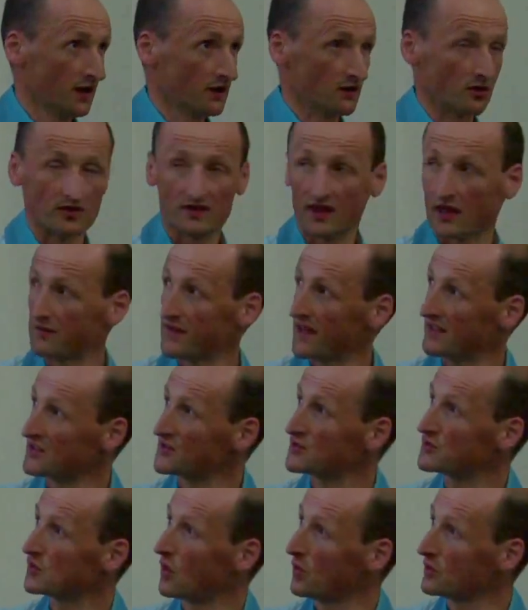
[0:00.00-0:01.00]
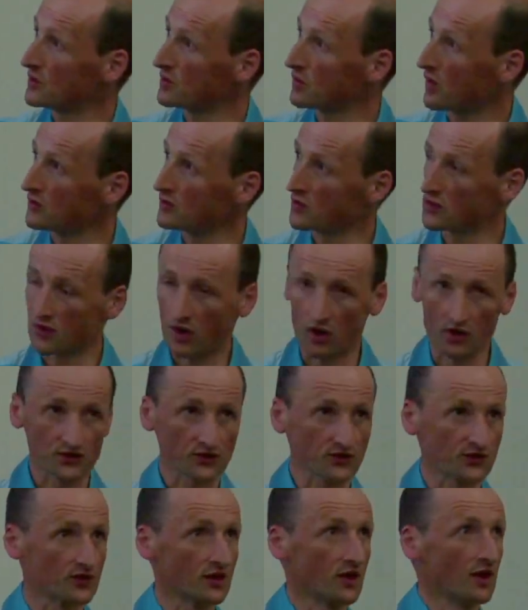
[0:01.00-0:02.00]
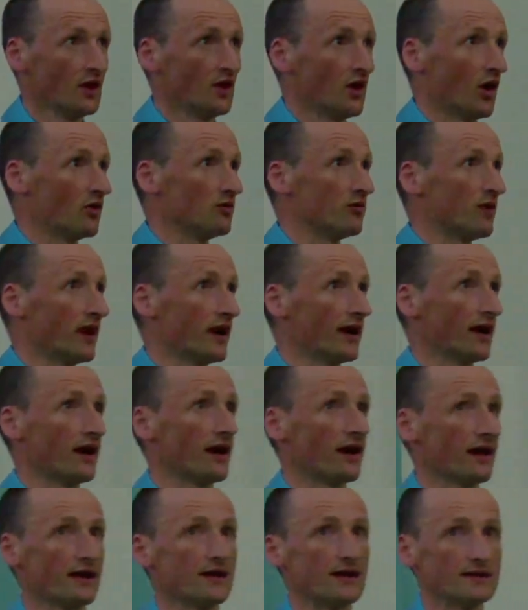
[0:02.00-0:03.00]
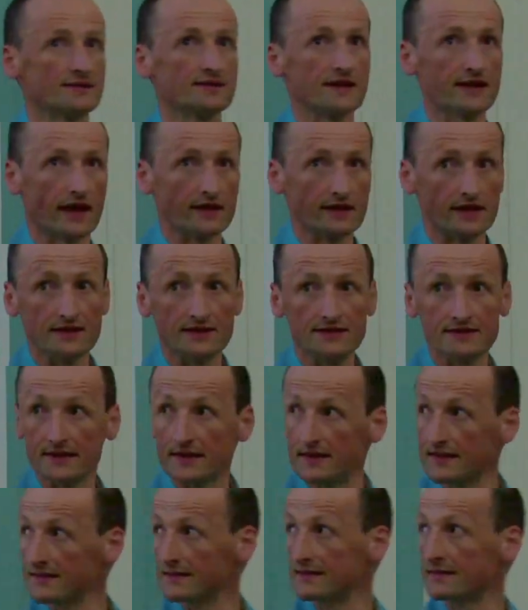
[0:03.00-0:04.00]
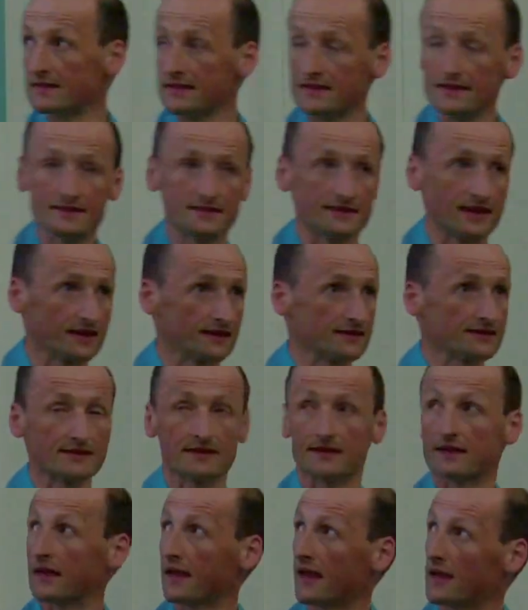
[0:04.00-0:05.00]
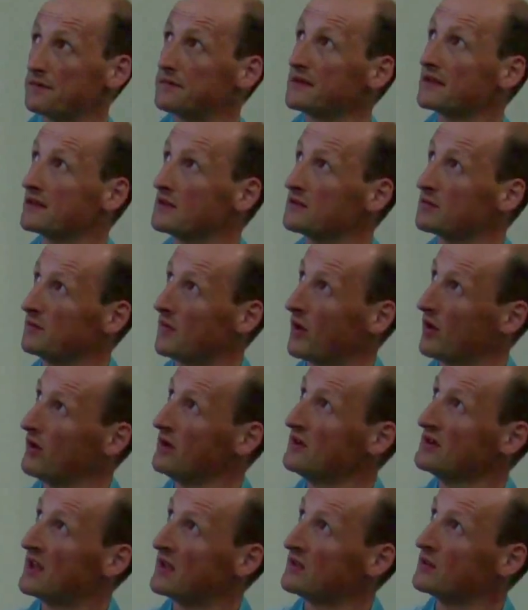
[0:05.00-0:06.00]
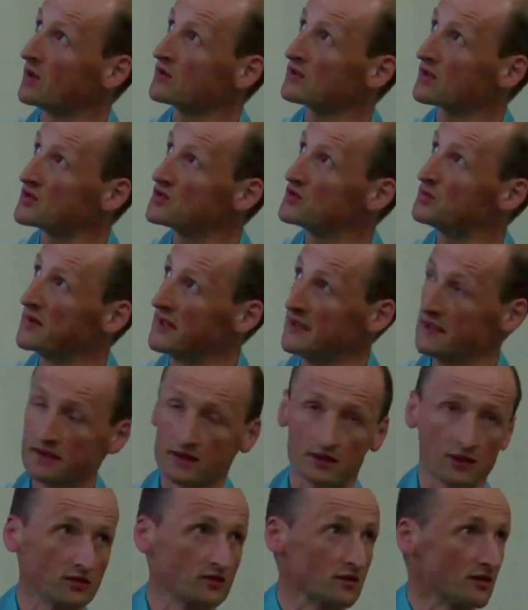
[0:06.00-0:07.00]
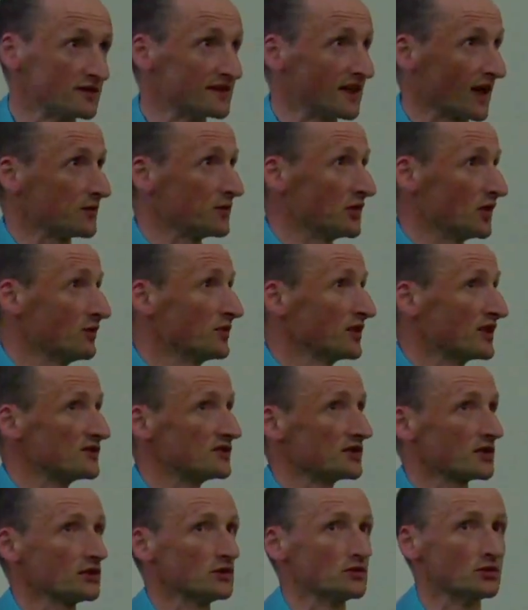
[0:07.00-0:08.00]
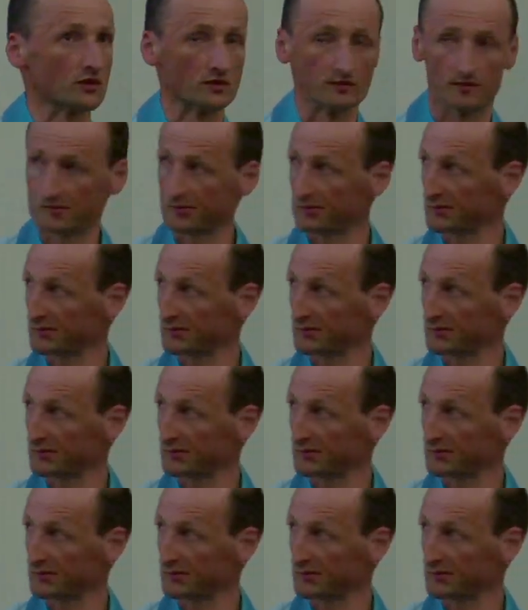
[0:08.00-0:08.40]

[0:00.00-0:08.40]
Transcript: Donc, à travers des sauts de conductance, on va essayer d'analyser si ça c'est effectivement notre spin, notre terbium qui se retourne.